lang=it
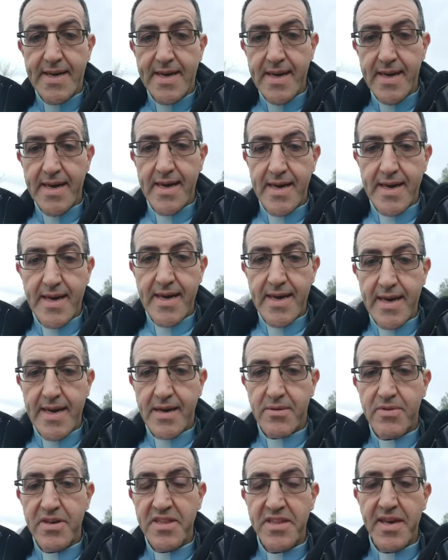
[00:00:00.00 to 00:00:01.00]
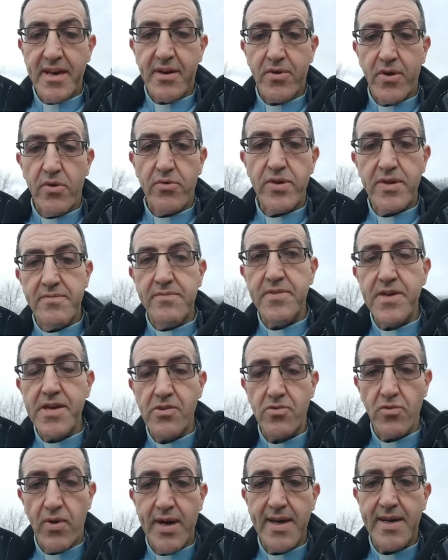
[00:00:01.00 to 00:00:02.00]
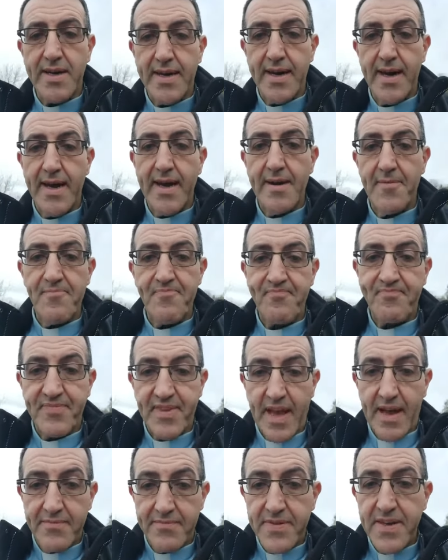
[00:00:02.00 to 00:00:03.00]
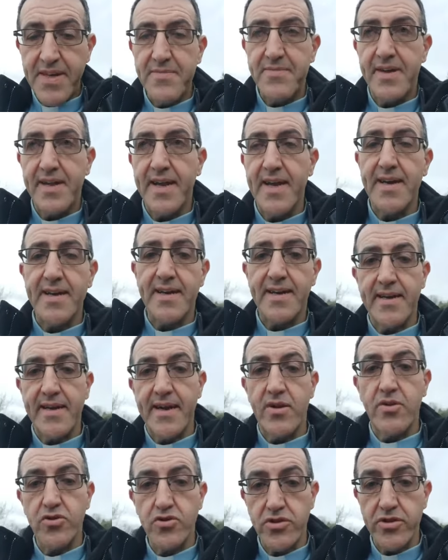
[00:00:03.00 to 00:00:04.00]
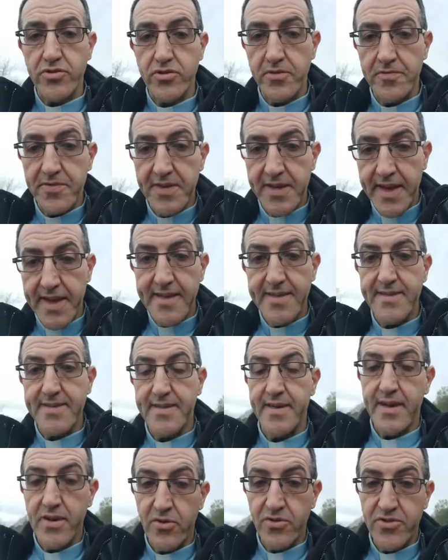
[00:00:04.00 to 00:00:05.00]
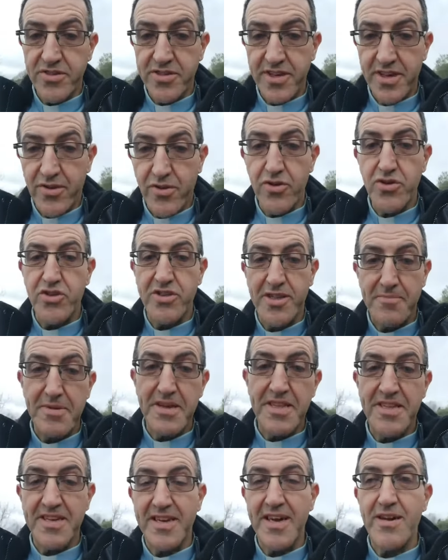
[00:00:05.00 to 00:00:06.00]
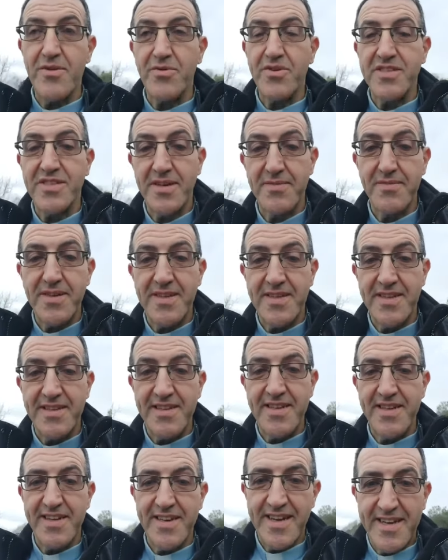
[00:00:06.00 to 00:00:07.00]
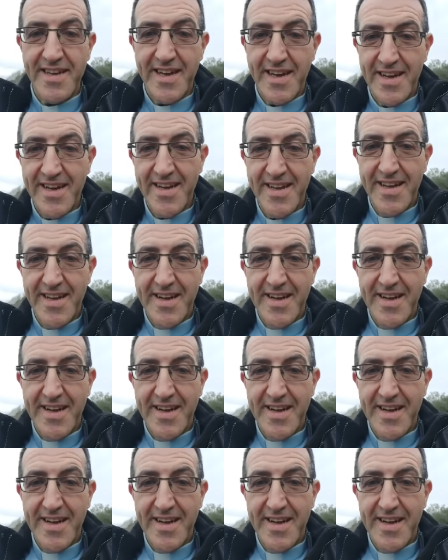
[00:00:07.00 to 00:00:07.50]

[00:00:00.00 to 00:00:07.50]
E quindi ecco un invito anche a, a vivere anche la nostra sofferenza, le nostre croci. Sapete che in questa vita terrena